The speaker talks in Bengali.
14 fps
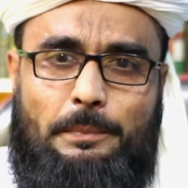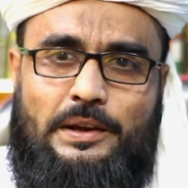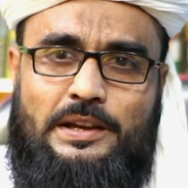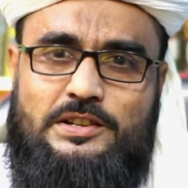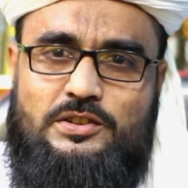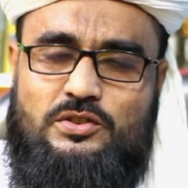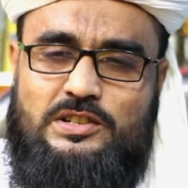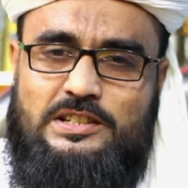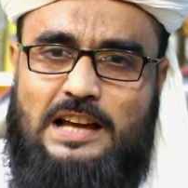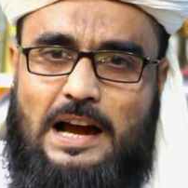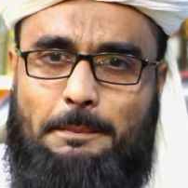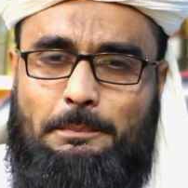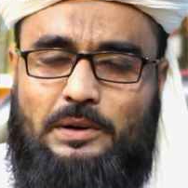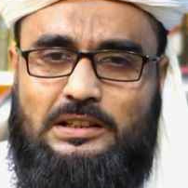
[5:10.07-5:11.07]
ভিডিওটি
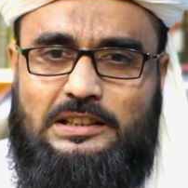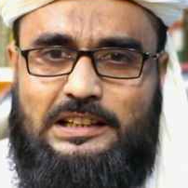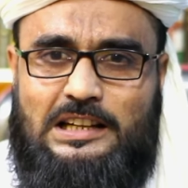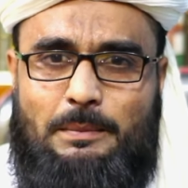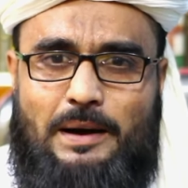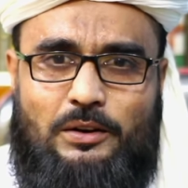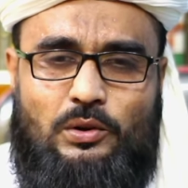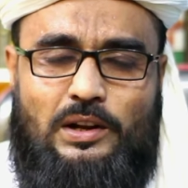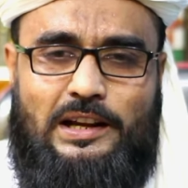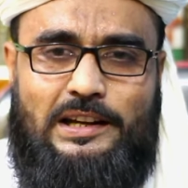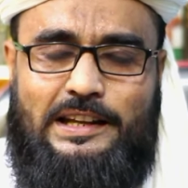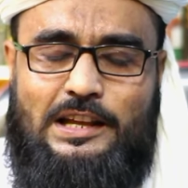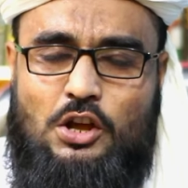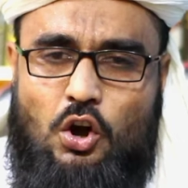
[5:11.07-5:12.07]
আপনাদেরকে ভালো
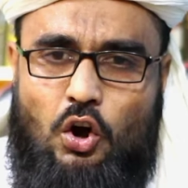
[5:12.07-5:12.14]
লাগলে